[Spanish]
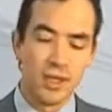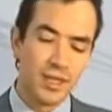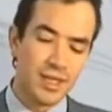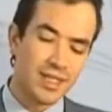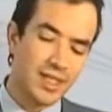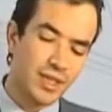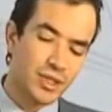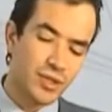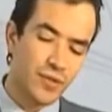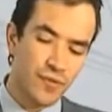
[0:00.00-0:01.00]
y ese
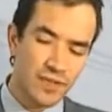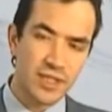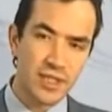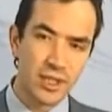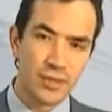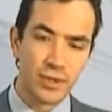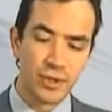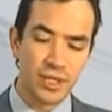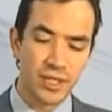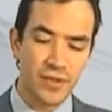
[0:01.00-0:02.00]
ancho físico me lo
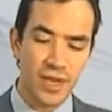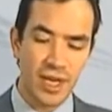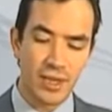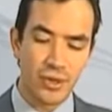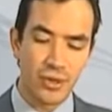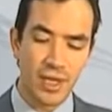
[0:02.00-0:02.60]
está reflejando